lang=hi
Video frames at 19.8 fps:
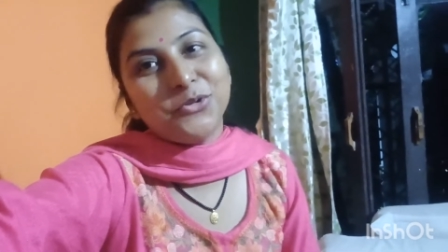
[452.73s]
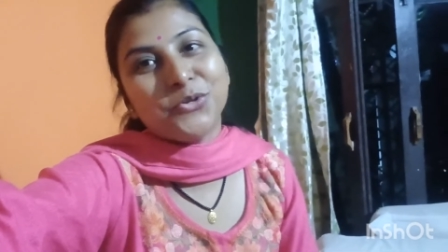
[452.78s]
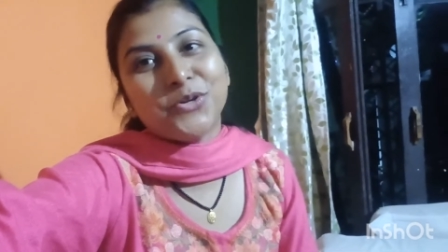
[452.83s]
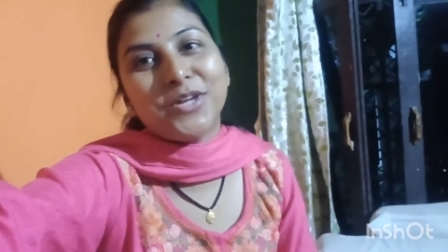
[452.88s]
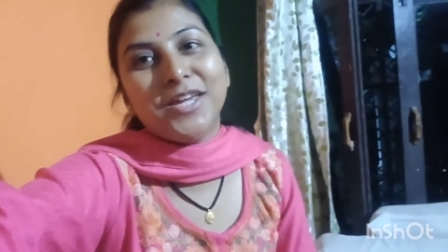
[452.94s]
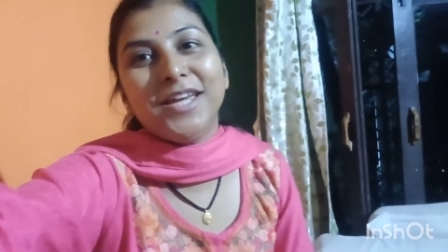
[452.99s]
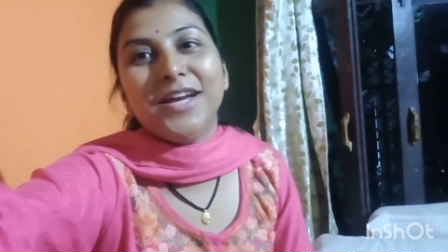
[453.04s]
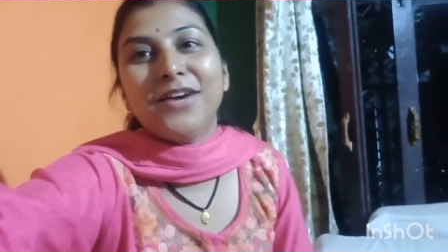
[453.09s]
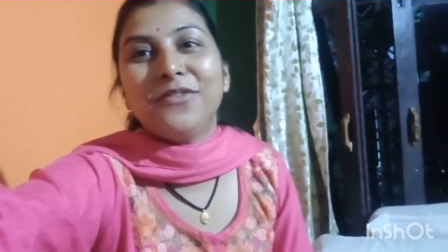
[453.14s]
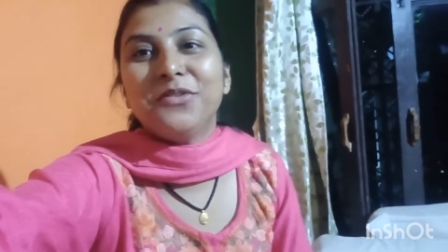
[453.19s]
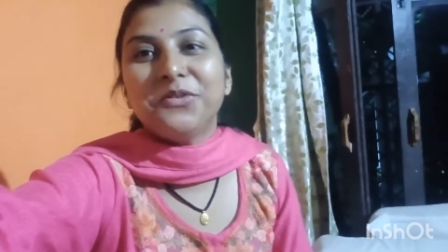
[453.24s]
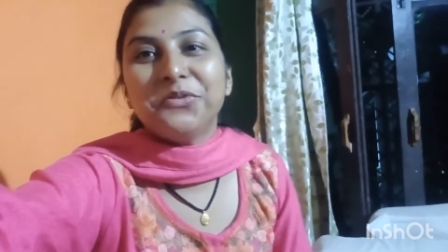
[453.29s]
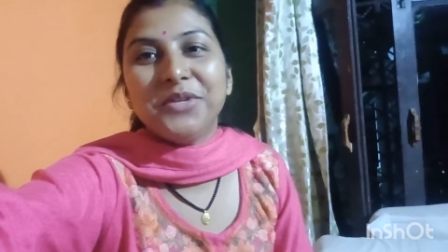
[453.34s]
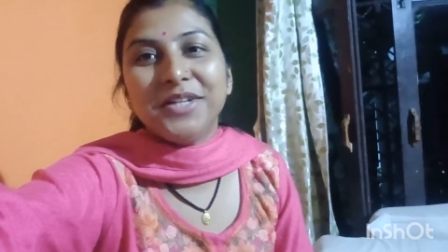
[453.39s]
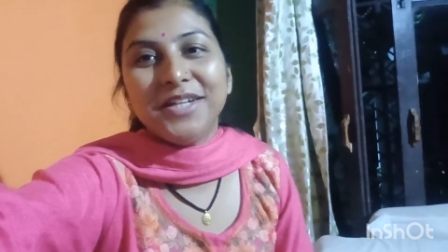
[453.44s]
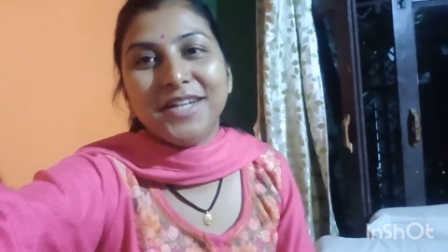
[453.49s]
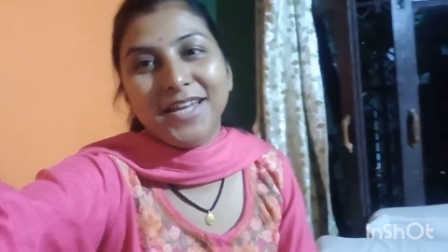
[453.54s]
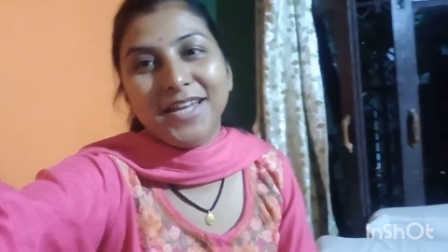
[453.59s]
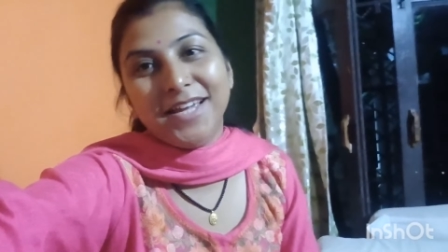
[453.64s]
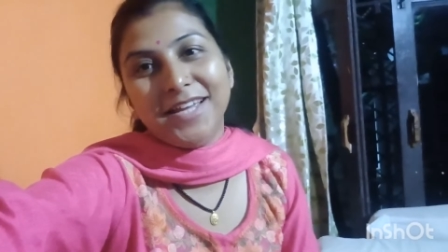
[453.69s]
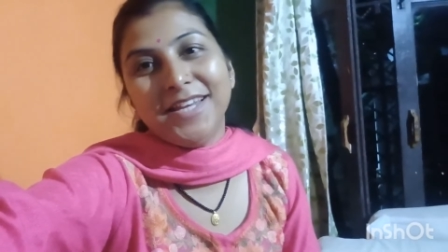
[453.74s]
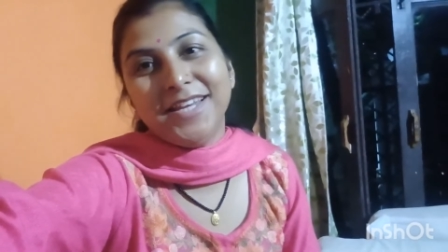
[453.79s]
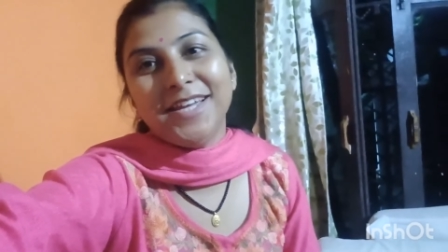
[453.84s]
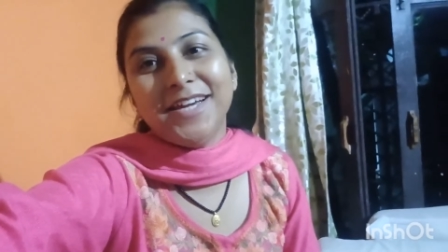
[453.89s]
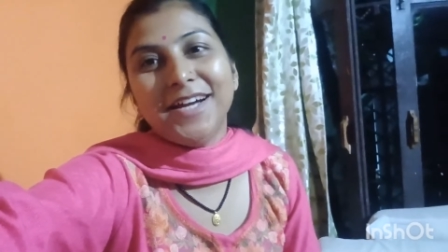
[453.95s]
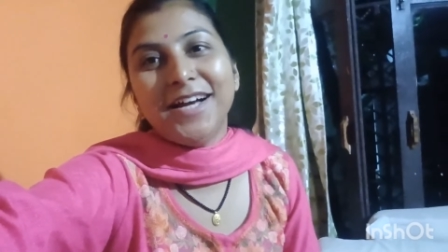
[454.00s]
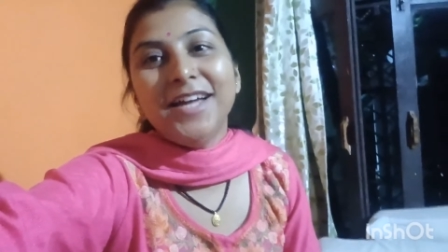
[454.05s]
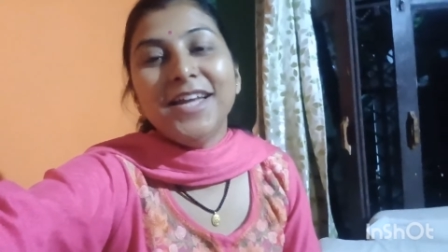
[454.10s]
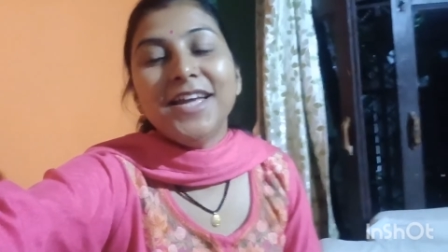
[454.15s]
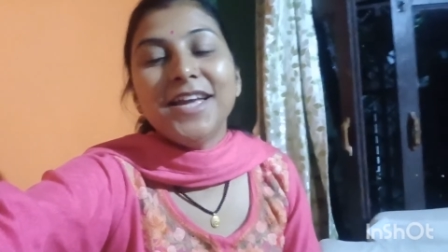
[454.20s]
क्योंकि अभी मैं नया
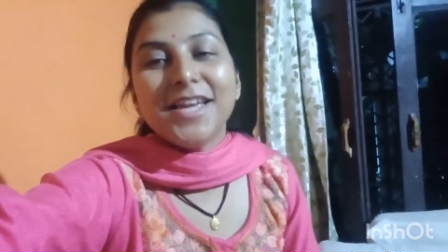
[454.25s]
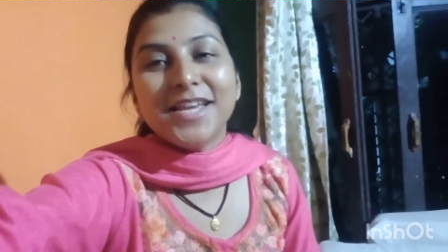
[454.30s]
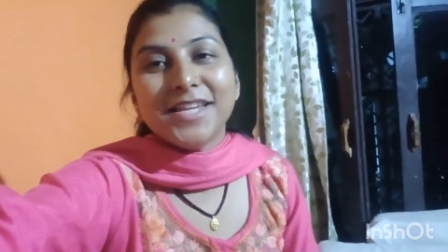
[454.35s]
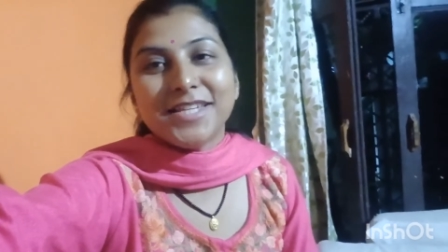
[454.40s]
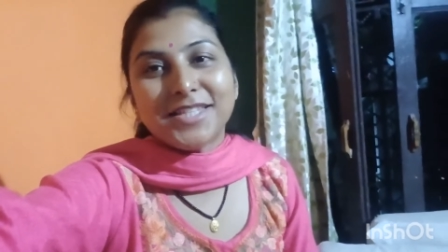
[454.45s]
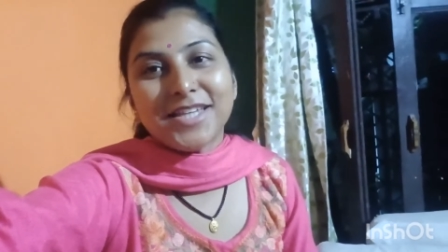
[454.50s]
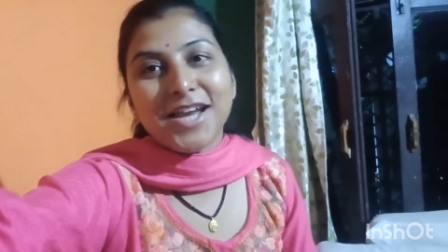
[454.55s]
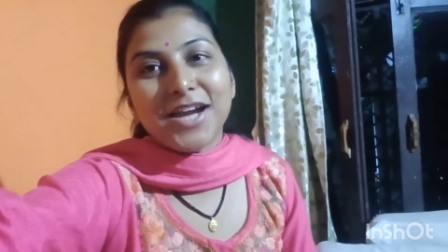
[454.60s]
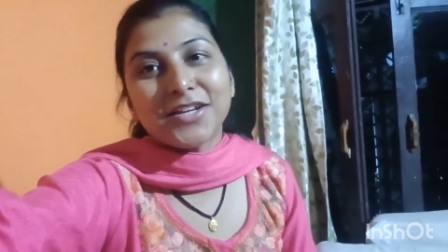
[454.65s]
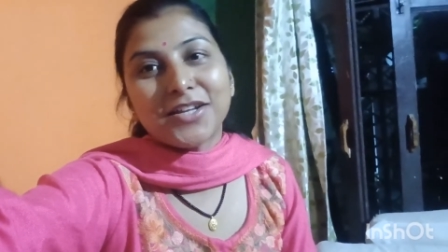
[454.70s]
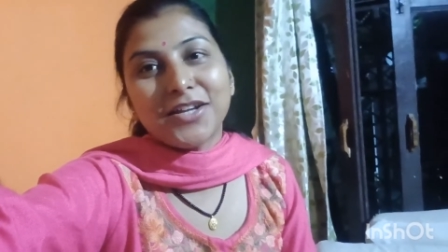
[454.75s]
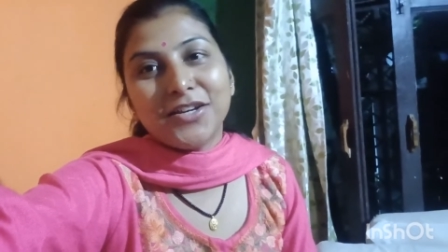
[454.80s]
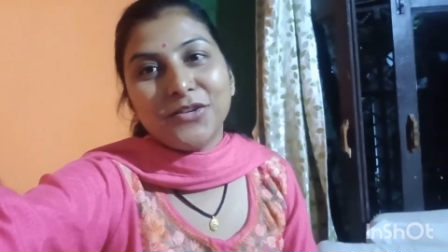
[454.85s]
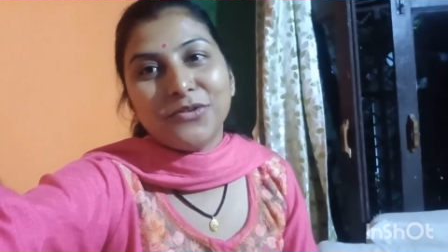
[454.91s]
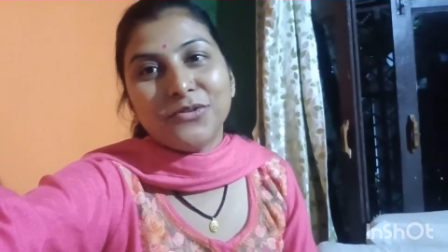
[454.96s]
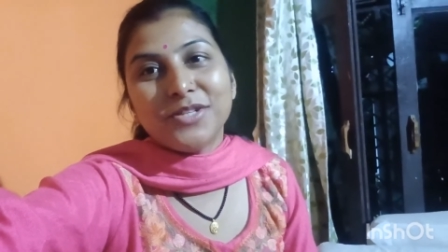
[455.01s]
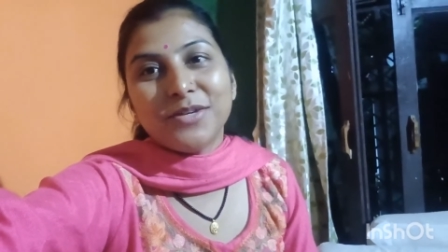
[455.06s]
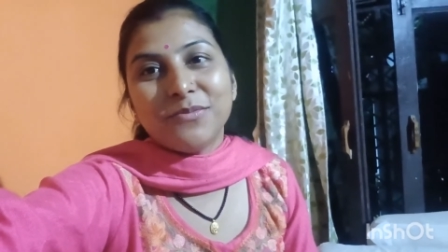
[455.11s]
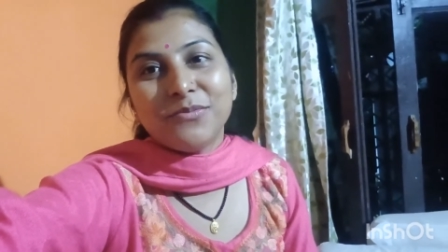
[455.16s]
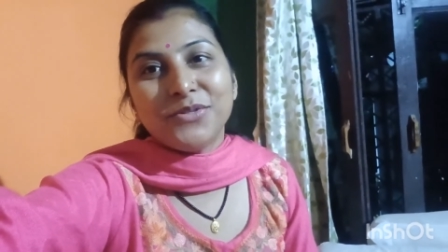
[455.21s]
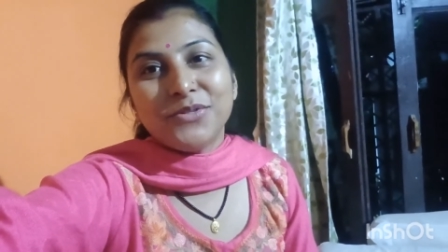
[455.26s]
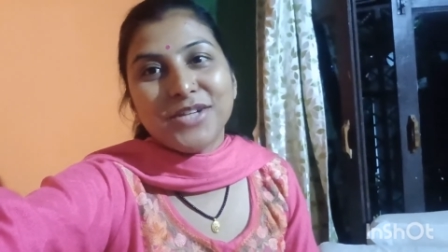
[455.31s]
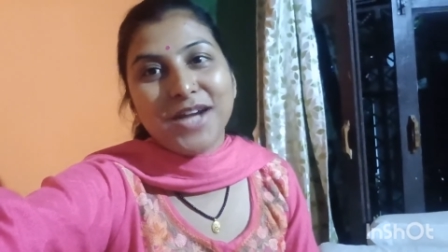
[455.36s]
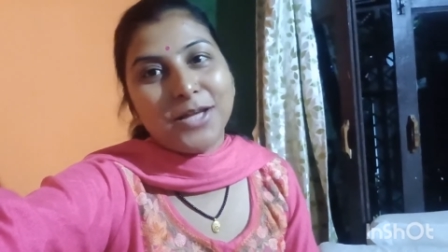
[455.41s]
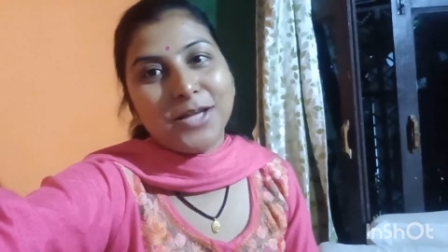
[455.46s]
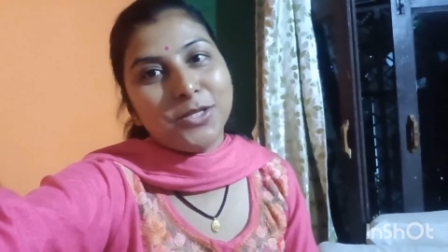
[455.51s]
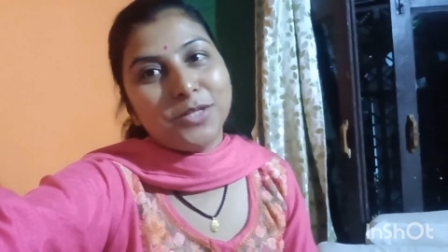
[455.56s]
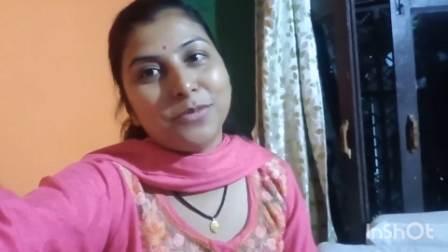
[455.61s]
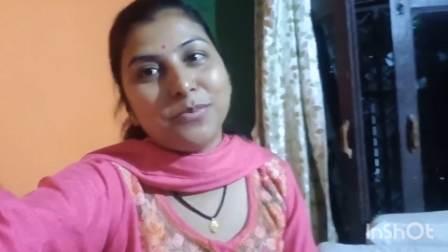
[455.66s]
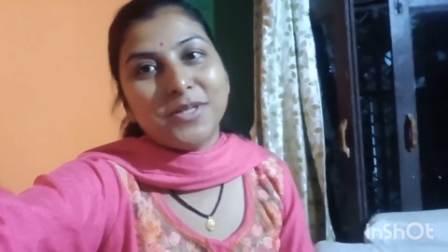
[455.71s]
नया स्टार्ट कर रही हूँ जब मुझे
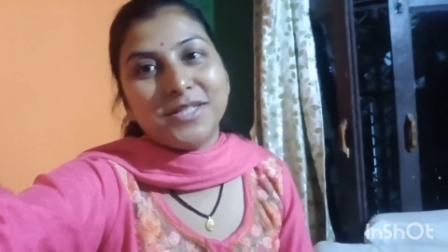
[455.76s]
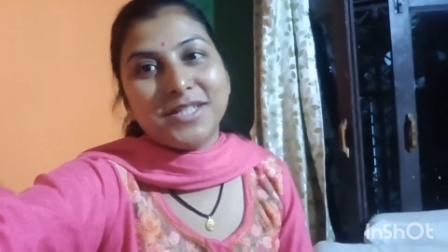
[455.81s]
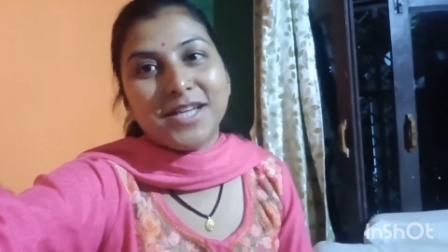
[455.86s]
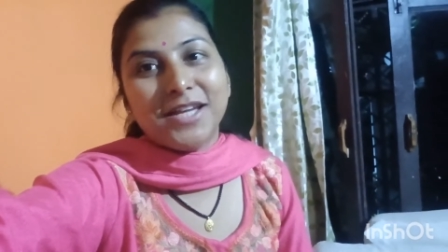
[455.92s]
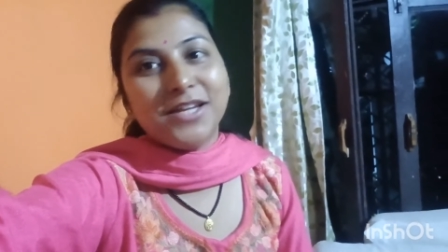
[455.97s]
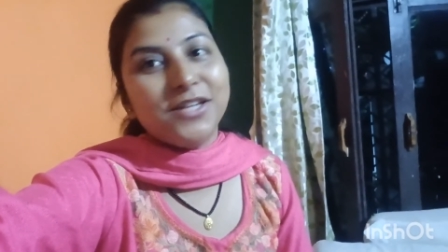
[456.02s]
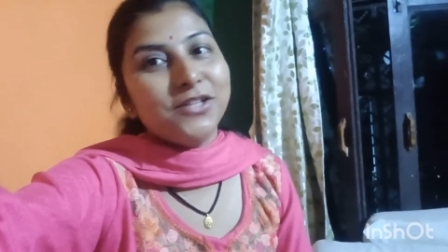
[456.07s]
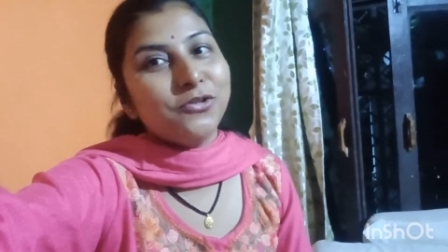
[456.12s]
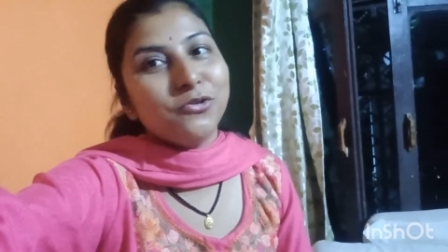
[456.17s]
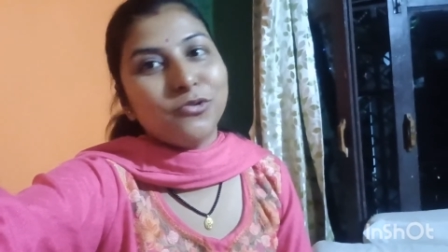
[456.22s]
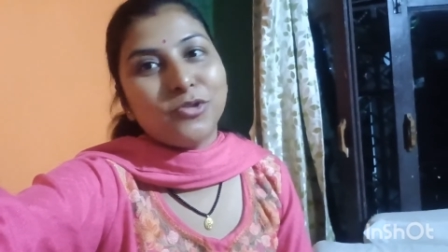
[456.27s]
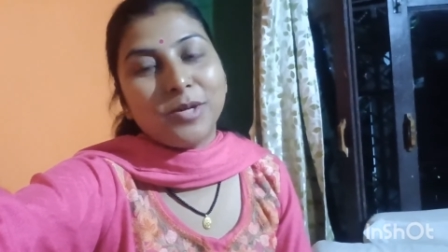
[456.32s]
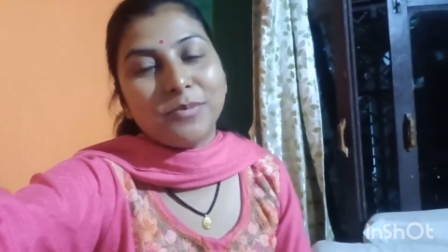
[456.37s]
आदत पड़ जाएगी तो